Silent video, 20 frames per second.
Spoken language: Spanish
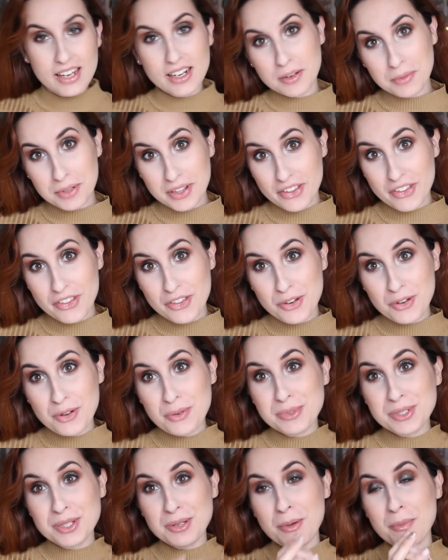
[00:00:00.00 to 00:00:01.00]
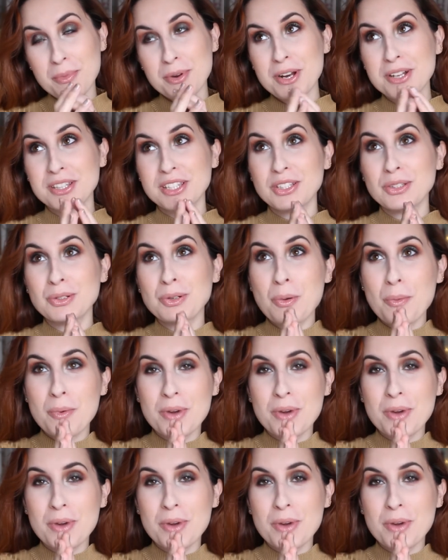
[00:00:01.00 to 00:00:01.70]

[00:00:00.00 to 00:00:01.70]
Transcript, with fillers: En el vídeo de hoy, como se ve por el título,